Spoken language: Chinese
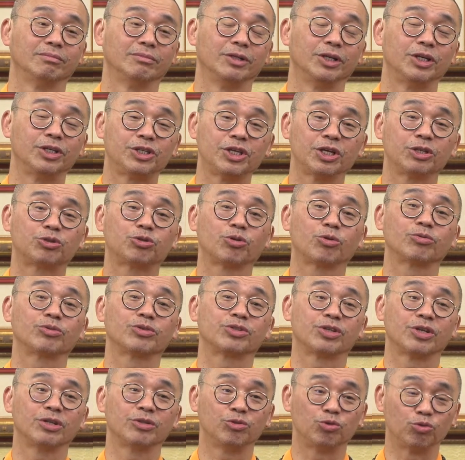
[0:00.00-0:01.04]
一切众
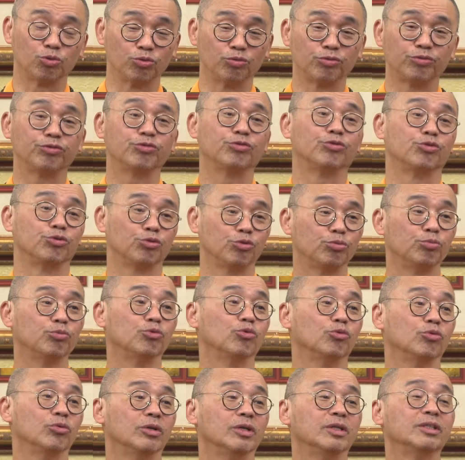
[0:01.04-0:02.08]
生如父如
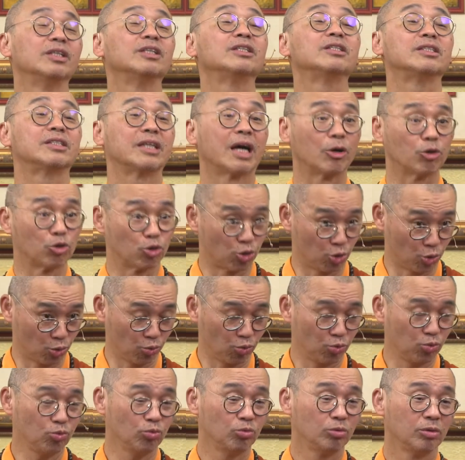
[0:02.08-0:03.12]
母，这是讲
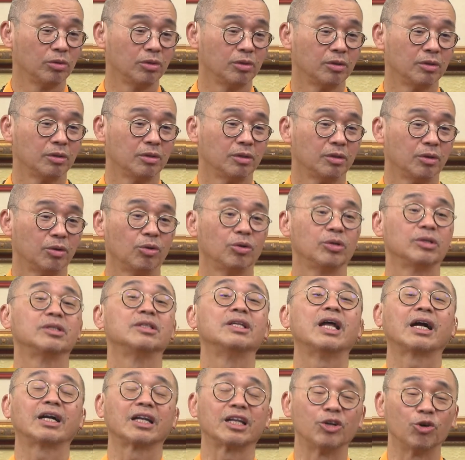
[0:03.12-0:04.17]
如，
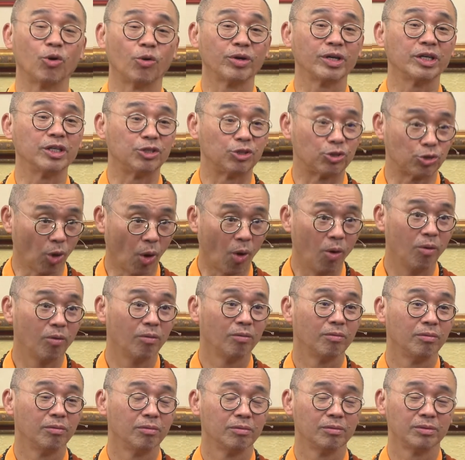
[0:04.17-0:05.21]
让你容易懂，
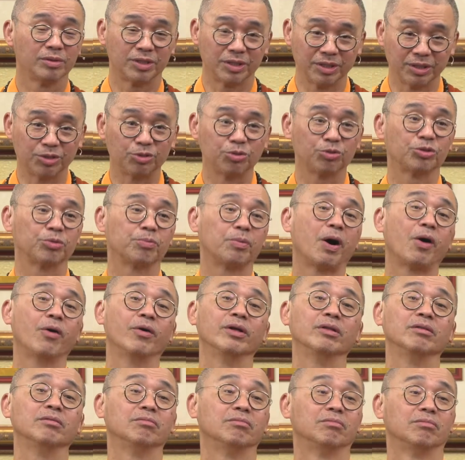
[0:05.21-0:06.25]
其实就是报恩。